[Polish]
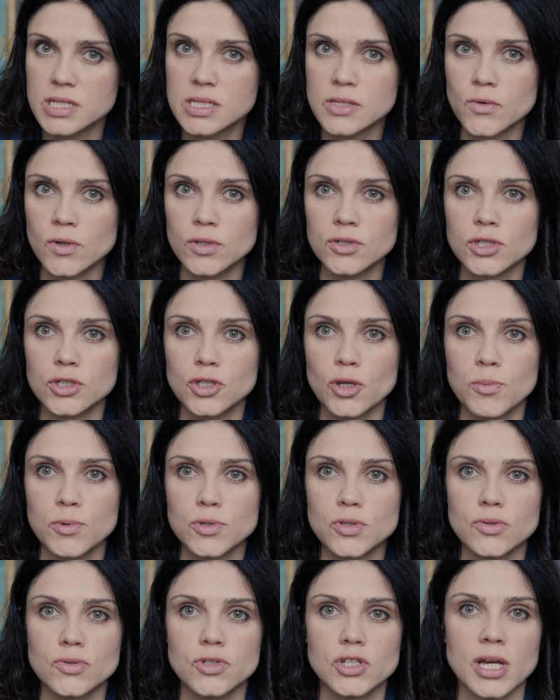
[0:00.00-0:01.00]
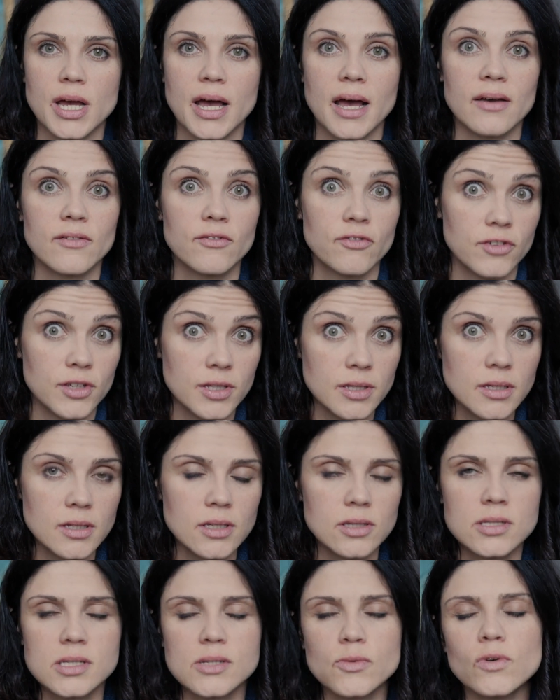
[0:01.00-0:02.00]
skłonnych do poczucia winy
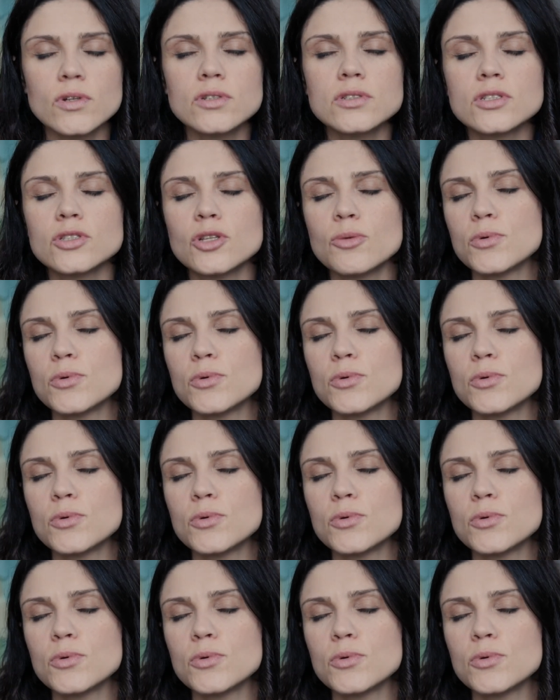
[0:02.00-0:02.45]
i skłonnych do